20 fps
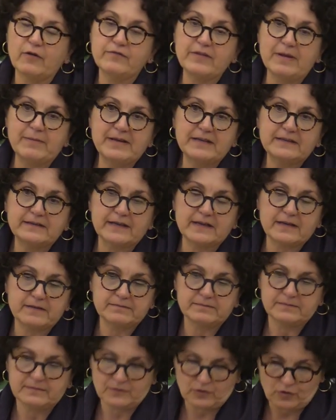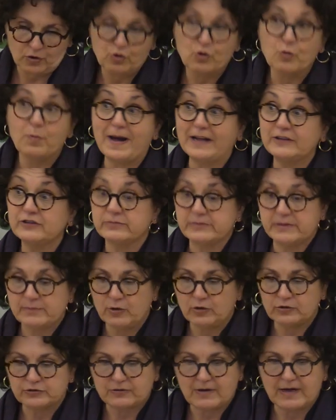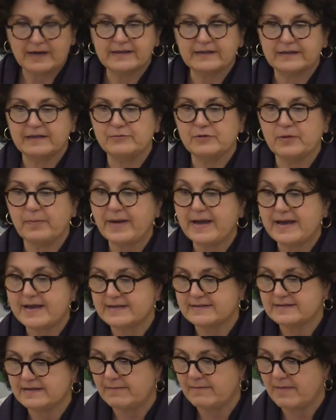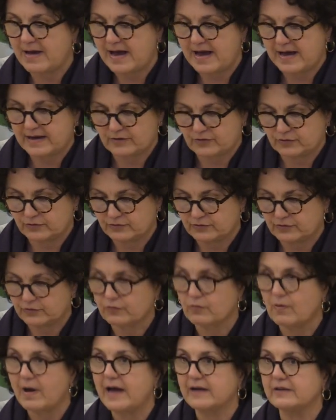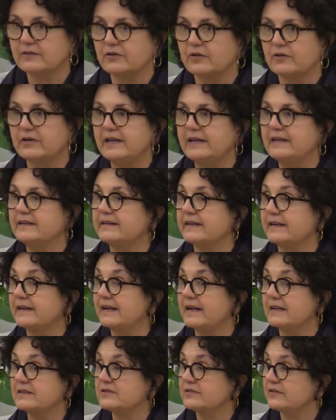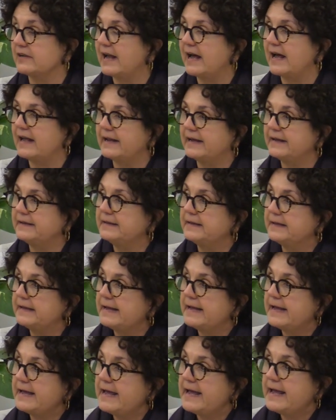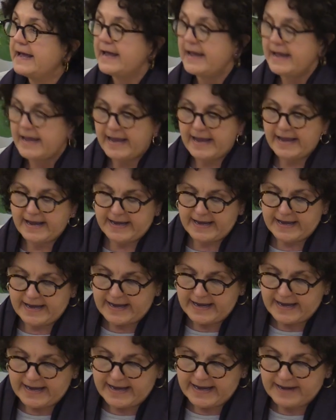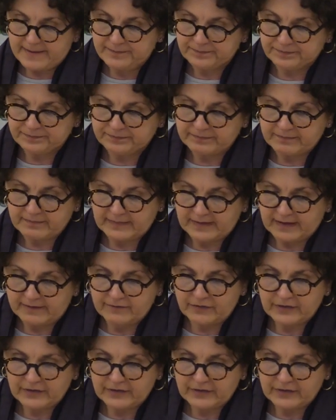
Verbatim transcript: ovviamente occupandomi molto anche del mio paese, ma con uno sguardo internazionale. E, ehm,